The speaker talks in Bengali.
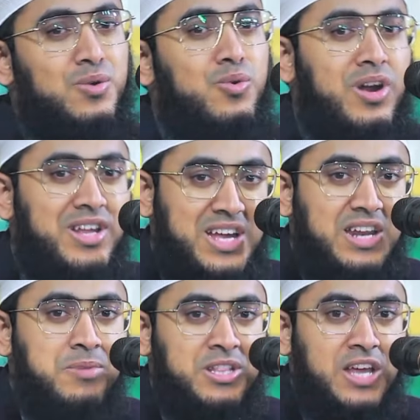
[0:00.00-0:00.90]
কোরআনে
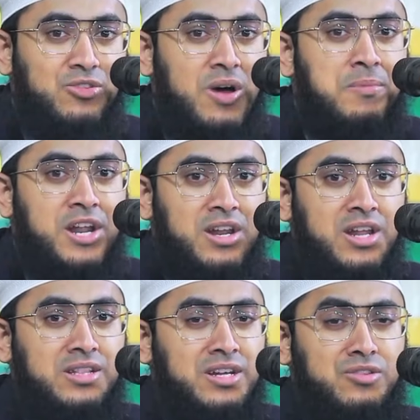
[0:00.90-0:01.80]
কারিমে তাই তো আমার
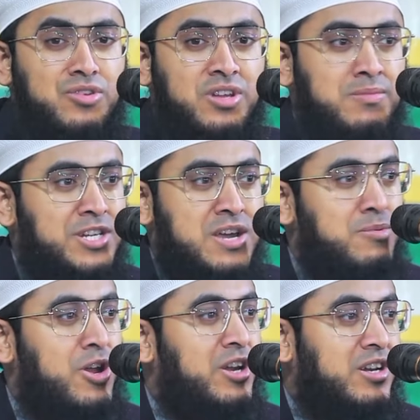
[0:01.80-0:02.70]
আল্লাহদের দহিন ভাষায়
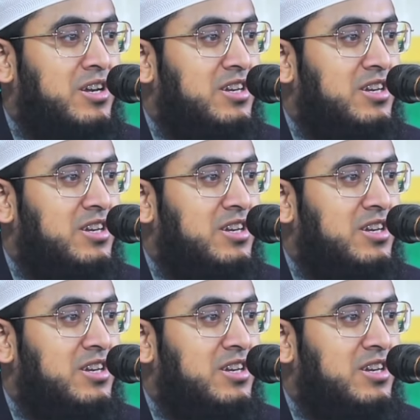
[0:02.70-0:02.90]
বলেন